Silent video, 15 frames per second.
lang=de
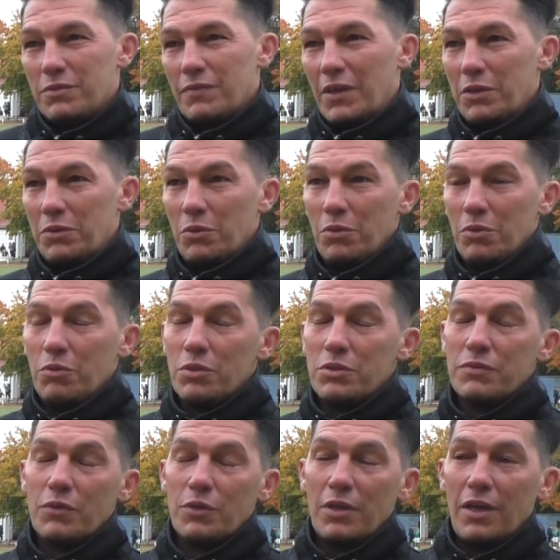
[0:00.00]
2-0
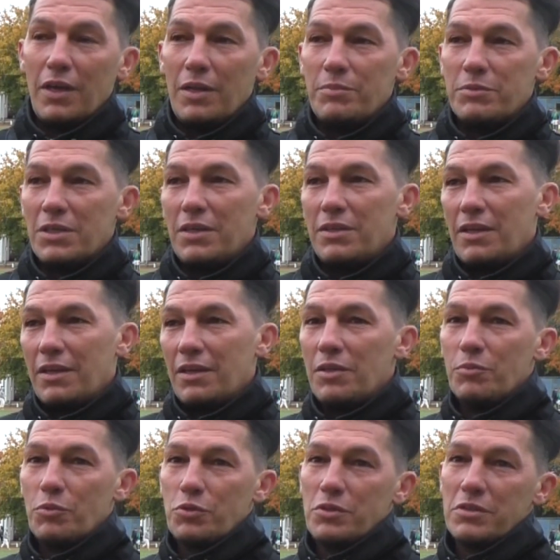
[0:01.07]
kurz vor der Halbzeit. Eigentlich
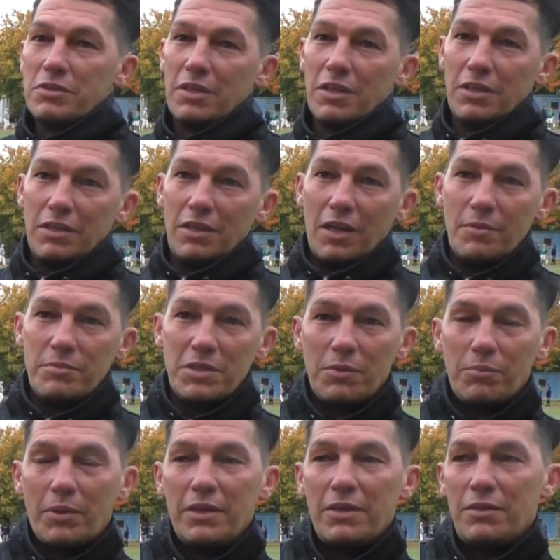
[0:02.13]
musst du das Ding in die
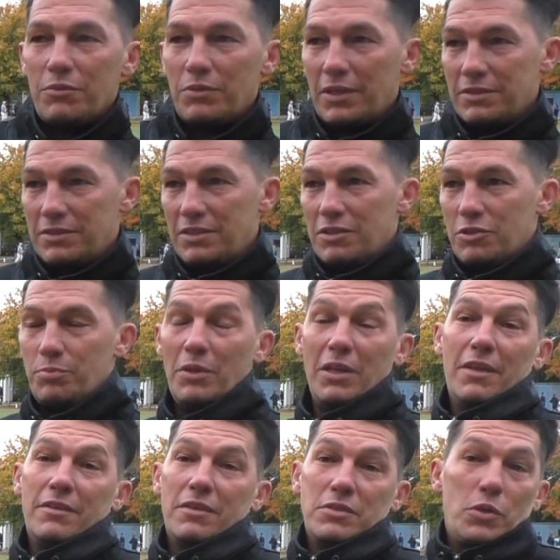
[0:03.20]
Halbzeit bringen und dann sieht das Spiel
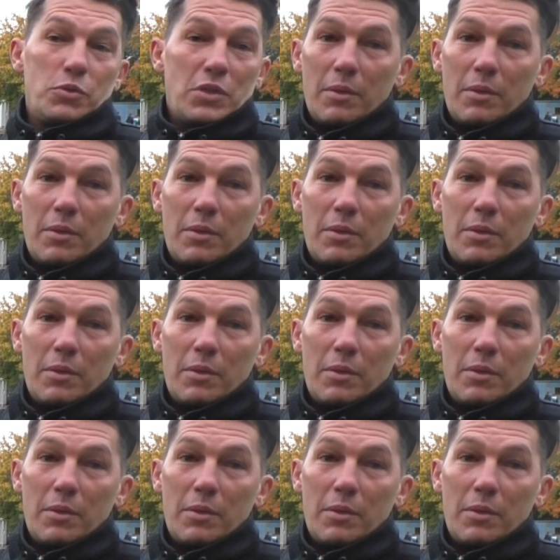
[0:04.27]
anders aus.